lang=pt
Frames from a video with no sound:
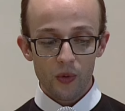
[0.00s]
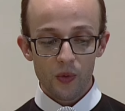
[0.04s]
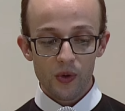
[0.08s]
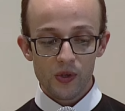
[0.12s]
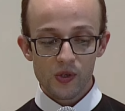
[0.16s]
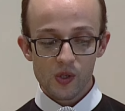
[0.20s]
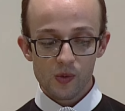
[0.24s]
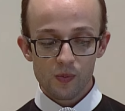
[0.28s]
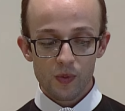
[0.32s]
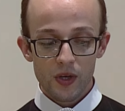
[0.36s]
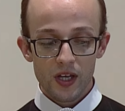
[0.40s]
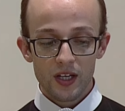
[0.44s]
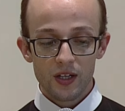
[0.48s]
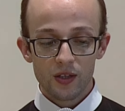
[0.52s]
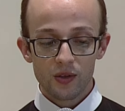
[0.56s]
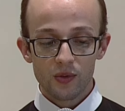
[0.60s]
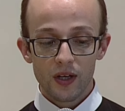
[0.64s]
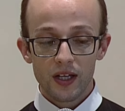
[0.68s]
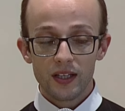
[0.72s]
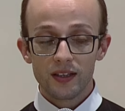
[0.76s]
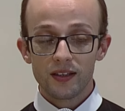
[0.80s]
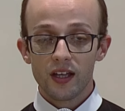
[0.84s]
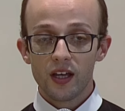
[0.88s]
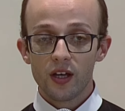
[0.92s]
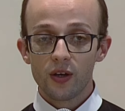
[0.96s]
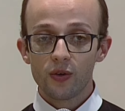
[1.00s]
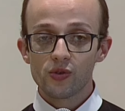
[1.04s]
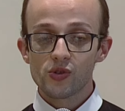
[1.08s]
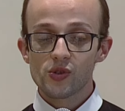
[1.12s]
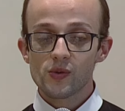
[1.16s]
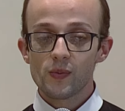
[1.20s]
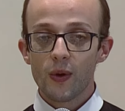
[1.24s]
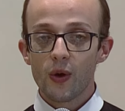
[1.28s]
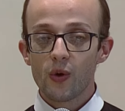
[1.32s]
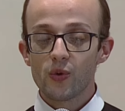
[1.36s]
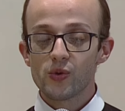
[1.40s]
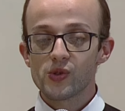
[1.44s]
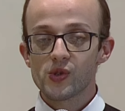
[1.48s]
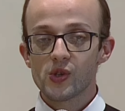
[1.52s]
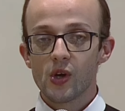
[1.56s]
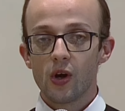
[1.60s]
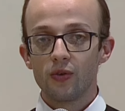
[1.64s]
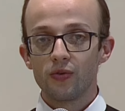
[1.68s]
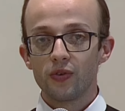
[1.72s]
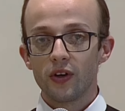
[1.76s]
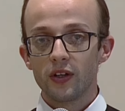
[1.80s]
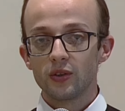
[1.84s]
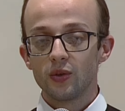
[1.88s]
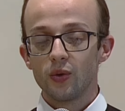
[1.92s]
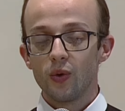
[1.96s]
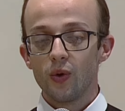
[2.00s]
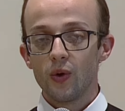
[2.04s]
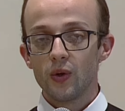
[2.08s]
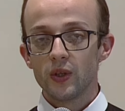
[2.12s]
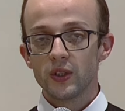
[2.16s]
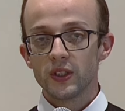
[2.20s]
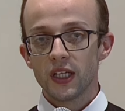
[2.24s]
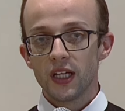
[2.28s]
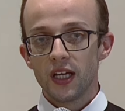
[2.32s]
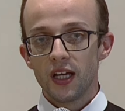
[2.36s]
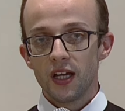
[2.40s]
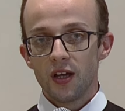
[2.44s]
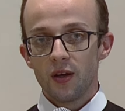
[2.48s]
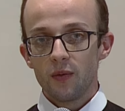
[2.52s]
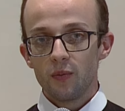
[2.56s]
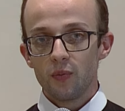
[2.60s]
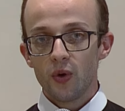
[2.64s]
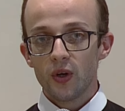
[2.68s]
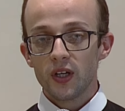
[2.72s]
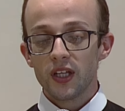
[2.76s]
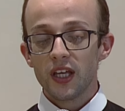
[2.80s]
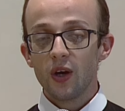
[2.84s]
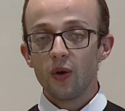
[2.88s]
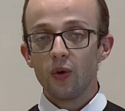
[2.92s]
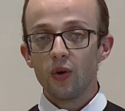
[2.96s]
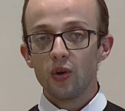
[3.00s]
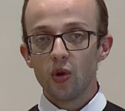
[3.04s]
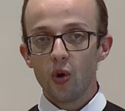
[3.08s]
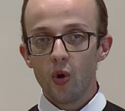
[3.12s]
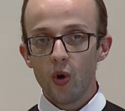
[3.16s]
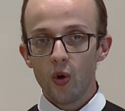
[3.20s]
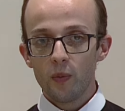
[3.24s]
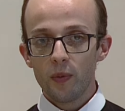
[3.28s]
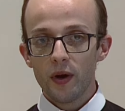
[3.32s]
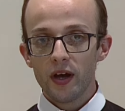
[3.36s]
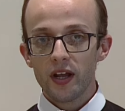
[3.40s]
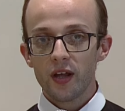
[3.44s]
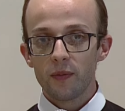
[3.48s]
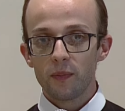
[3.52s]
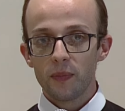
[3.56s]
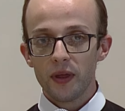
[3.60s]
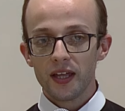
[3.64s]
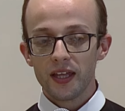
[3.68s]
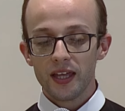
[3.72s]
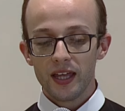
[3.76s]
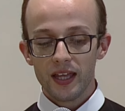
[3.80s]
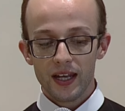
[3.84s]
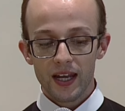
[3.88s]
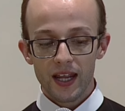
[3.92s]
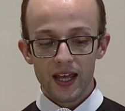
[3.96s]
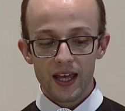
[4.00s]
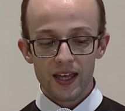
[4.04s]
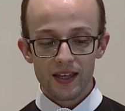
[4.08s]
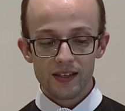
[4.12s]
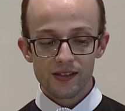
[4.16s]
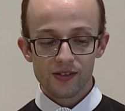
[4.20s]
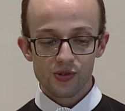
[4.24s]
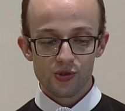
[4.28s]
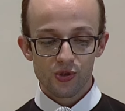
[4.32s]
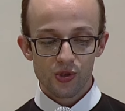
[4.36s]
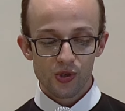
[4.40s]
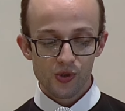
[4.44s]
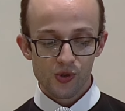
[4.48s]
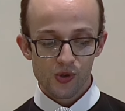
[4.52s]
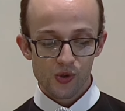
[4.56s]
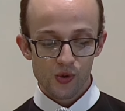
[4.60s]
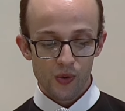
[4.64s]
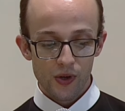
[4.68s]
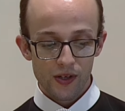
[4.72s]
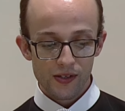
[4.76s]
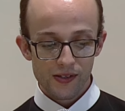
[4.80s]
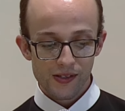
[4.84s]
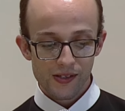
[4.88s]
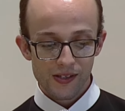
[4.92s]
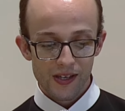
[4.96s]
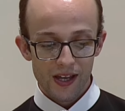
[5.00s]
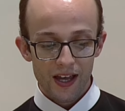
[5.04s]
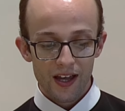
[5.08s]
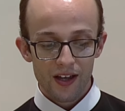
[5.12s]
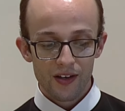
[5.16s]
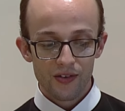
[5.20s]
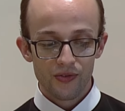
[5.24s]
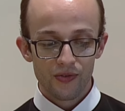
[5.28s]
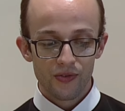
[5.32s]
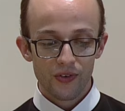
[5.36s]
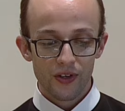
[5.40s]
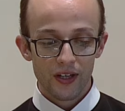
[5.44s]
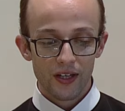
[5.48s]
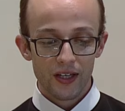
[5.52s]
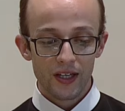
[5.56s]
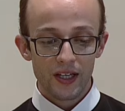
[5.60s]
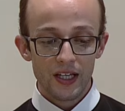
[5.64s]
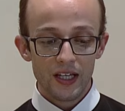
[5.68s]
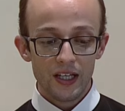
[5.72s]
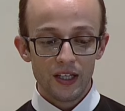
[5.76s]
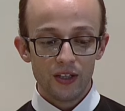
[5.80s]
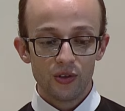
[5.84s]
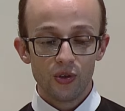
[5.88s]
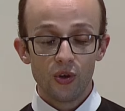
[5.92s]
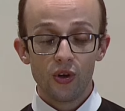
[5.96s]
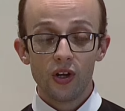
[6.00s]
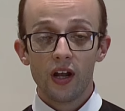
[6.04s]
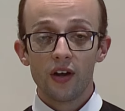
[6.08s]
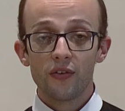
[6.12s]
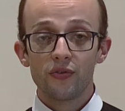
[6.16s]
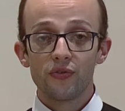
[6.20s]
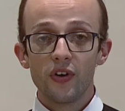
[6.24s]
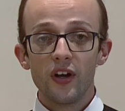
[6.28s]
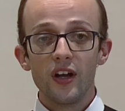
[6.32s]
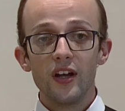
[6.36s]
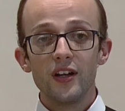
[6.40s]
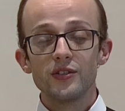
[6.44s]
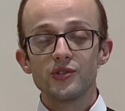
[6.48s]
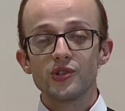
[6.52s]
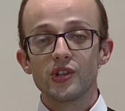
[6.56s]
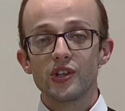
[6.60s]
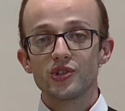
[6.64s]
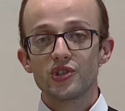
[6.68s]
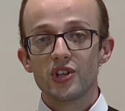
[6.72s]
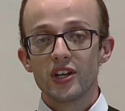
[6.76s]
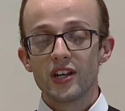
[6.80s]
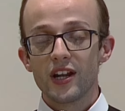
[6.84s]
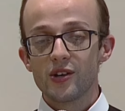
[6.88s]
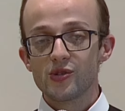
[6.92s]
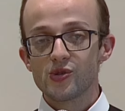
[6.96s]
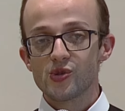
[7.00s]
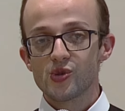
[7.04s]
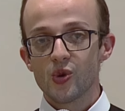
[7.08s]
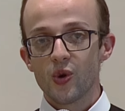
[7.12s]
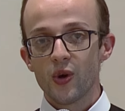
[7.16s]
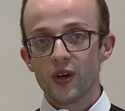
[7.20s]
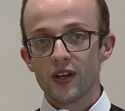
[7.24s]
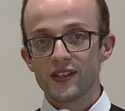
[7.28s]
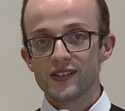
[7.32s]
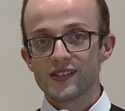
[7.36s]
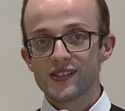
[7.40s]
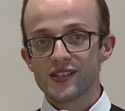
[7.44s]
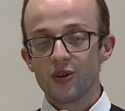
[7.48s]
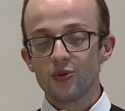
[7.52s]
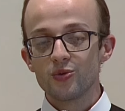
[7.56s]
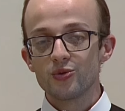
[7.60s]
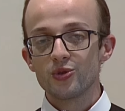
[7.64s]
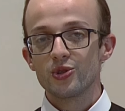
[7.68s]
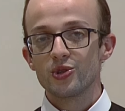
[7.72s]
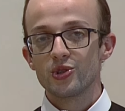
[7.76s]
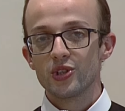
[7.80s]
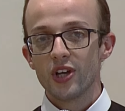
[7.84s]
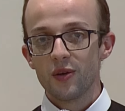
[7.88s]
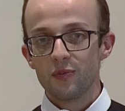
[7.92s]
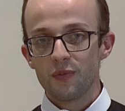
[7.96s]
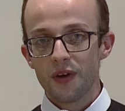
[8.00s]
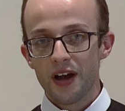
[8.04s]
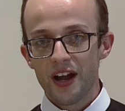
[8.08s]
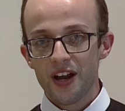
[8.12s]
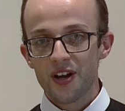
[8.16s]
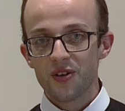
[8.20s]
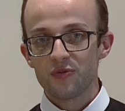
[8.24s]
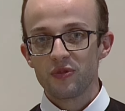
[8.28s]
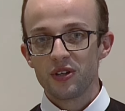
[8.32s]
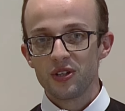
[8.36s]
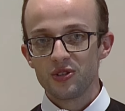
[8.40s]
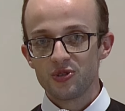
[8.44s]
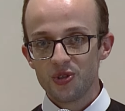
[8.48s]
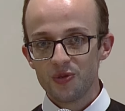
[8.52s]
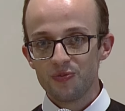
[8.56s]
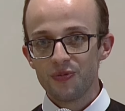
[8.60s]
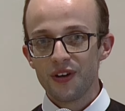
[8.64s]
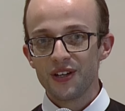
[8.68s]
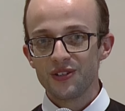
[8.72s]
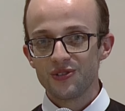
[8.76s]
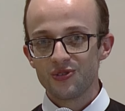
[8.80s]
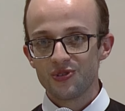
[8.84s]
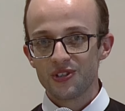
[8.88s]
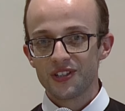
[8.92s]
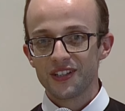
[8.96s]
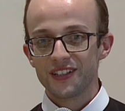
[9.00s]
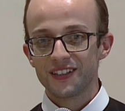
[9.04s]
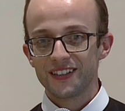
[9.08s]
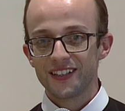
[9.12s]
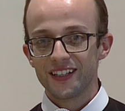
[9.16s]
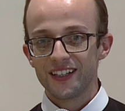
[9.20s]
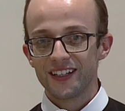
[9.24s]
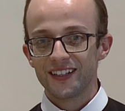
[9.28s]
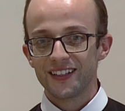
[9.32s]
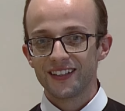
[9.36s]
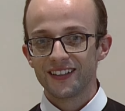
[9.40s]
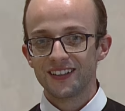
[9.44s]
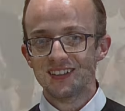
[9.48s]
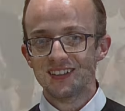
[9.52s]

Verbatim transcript: meu espírito em Deus, meu Salvador, porque olhou para a pequenez de sua serva. Doravante as gerações hão de chamar-me de bendita.